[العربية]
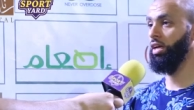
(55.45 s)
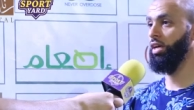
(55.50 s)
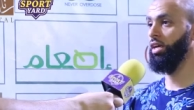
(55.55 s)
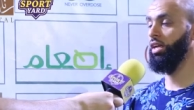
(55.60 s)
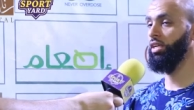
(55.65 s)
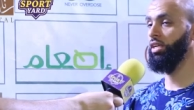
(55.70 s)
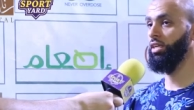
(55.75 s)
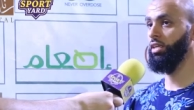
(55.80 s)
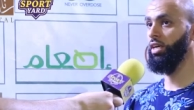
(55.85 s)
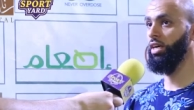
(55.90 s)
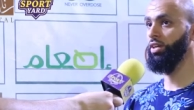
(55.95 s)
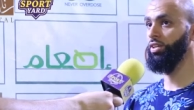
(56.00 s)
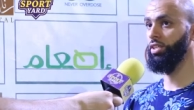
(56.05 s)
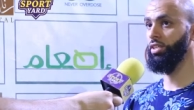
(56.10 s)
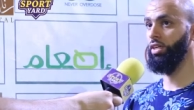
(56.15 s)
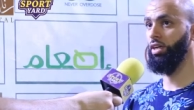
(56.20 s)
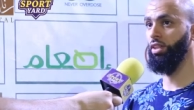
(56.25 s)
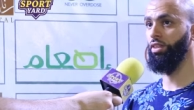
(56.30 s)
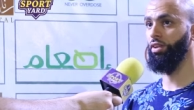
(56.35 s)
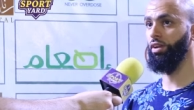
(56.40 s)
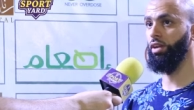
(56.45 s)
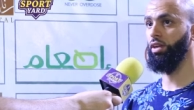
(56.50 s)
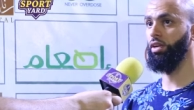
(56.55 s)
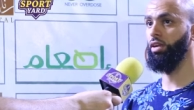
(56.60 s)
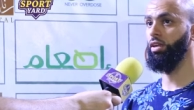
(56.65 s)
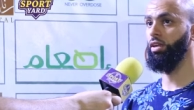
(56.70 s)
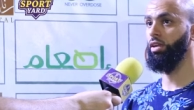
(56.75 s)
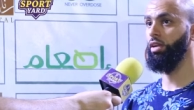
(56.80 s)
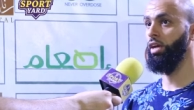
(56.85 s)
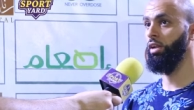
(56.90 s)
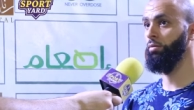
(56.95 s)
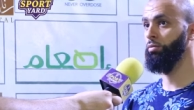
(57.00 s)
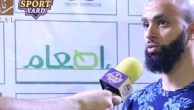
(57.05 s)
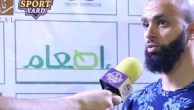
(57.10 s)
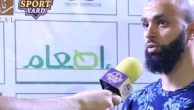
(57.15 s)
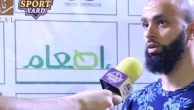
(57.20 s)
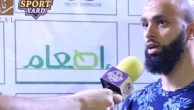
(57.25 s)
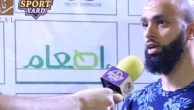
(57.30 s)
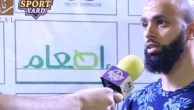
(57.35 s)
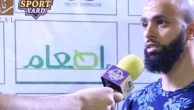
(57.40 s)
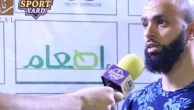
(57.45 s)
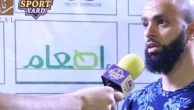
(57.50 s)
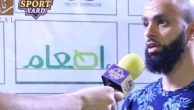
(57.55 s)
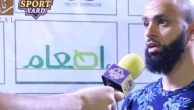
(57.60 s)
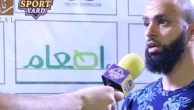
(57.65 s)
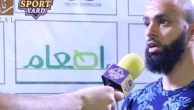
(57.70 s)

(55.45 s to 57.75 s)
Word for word: اللي قاعده تحضر هالبطولات